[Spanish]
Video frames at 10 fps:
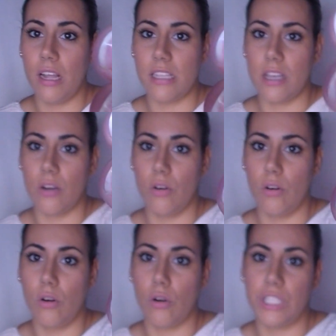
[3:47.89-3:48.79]
las
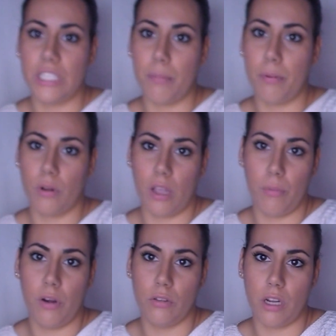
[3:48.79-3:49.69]
tengo cortitas porque, bueno,